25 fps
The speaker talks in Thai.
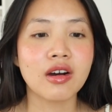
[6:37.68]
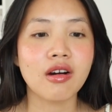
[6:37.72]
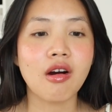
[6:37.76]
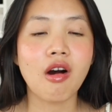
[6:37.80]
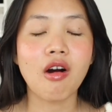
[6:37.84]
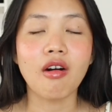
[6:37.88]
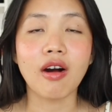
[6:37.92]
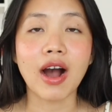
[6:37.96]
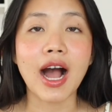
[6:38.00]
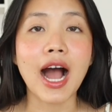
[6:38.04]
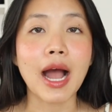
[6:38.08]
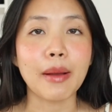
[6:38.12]
ข
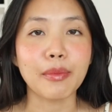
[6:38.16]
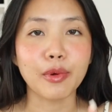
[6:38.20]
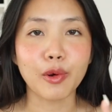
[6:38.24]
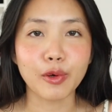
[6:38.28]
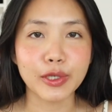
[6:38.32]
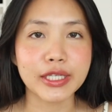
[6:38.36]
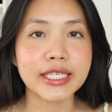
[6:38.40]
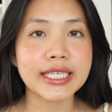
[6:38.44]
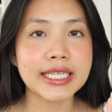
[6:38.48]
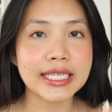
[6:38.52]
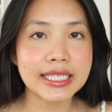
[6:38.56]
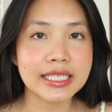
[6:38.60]
องหาย เป็นค
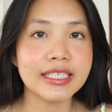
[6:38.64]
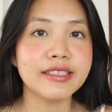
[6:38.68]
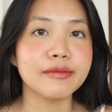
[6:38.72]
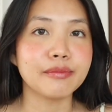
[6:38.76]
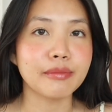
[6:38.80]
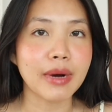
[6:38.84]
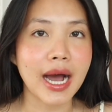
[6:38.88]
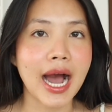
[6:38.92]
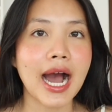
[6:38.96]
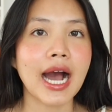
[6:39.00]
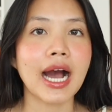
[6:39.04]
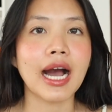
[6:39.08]
นขี้ลืม
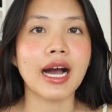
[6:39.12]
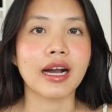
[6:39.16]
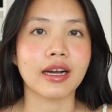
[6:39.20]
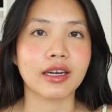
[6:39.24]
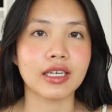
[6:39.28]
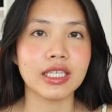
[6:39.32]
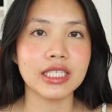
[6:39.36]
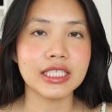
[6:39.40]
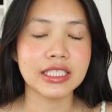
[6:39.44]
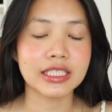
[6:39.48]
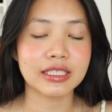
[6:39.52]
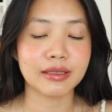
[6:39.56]
มากค่ะ ก็
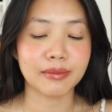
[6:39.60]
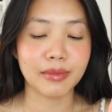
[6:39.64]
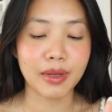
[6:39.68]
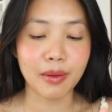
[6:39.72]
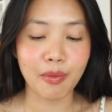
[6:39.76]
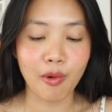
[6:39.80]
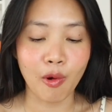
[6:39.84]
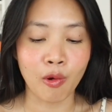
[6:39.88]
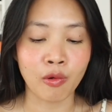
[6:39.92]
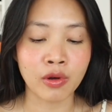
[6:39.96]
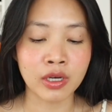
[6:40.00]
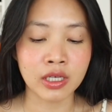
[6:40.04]
เลยจะไม่
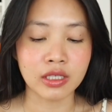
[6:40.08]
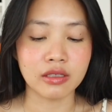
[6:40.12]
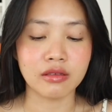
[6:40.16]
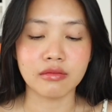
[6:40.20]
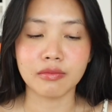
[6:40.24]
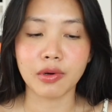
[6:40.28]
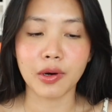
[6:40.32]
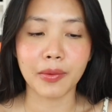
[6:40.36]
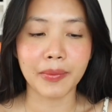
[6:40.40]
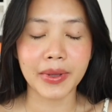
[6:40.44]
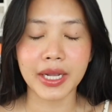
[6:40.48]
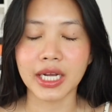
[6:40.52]
พกเงิน
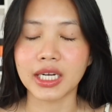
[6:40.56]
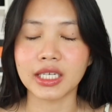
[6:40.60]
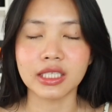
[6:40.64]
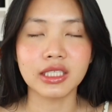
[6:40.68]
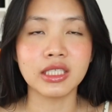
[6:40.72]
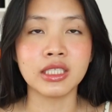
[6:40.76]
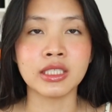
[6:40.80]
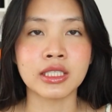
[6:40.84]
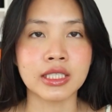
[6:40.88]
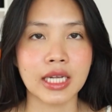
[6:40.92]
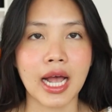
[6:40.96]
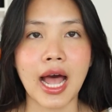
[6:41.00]
เพราะไม่งั้น
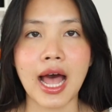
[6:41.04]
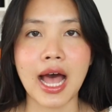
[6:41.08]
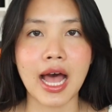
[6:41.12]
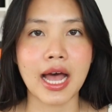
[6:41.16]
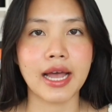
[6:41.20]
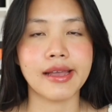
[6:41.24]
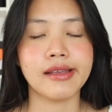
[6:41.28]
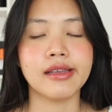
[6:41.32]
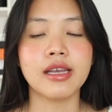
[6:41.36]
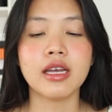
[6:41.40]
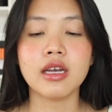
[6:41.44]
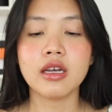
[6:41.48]
เงินจะหา
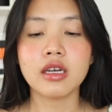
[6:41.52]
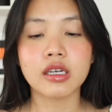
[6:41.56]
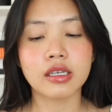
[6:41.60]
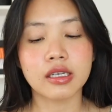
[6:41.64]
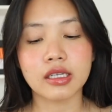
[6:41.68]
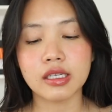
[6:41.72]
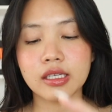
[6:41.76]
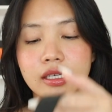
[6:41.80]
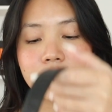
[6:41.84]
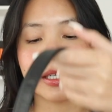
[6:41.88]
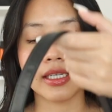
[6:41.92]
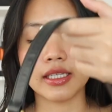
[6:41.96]
ย ก็
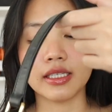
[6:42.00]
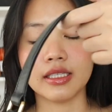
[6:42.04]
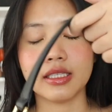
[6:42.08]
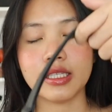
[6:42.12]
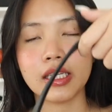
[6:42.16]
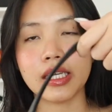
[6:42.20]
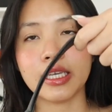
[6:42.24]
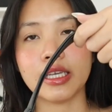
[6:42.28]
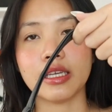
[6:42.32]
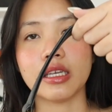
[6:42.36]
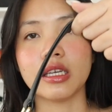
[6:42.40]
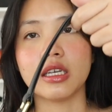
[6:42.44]
เลย
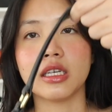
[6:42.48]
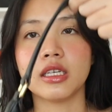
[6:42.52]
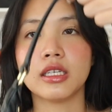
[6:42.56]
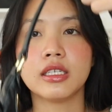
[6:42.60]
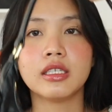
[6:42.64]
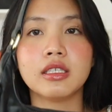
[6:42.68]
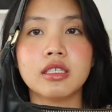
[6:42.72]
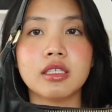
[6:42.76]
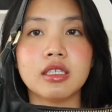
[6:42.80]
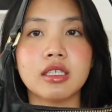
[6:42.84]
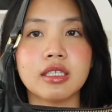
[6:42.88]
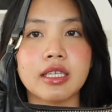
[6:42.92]
นี่
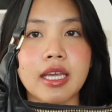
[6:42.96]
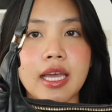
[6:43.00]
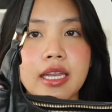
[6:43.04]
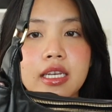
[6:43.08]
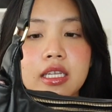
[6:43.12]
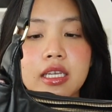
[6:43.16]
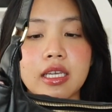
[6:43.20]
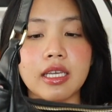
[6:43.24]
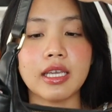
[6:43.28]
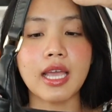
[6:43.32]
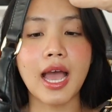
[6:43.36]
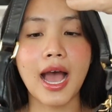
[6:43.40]
แค่
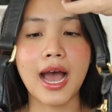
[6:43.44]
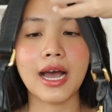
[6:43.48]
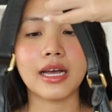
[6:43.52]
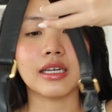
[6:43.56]
นี้อ่ะ